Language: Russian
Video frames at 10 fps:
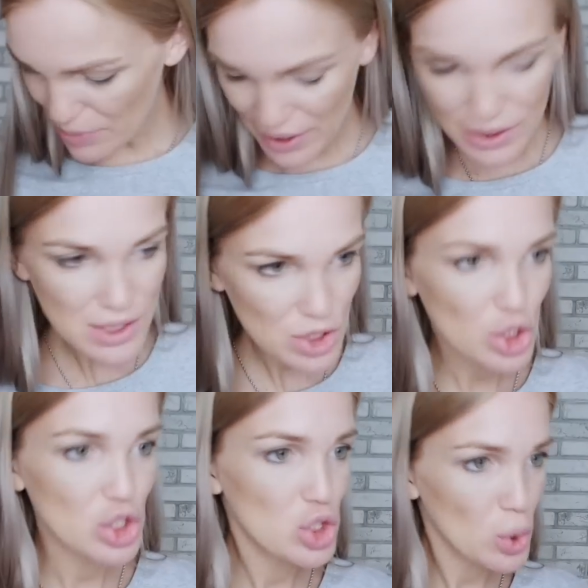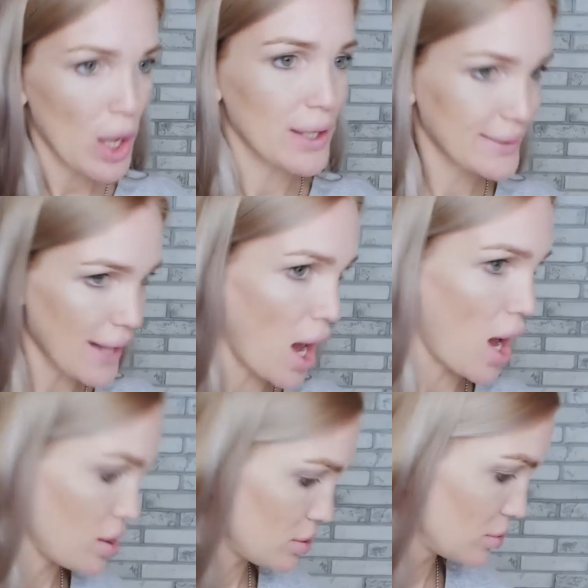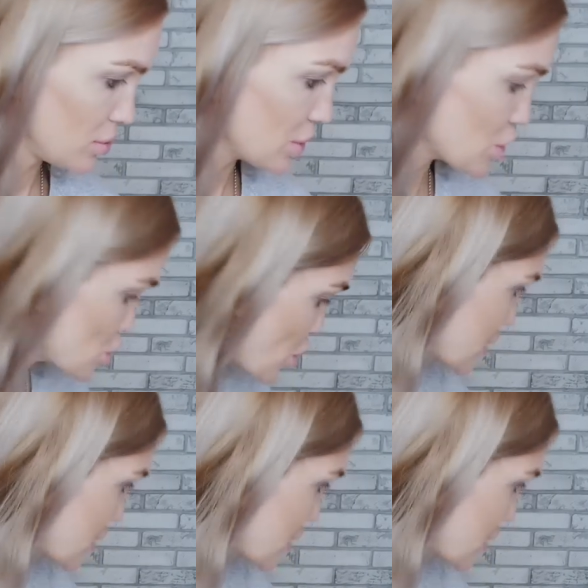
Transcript: моя кисточка? Еще одна. Еще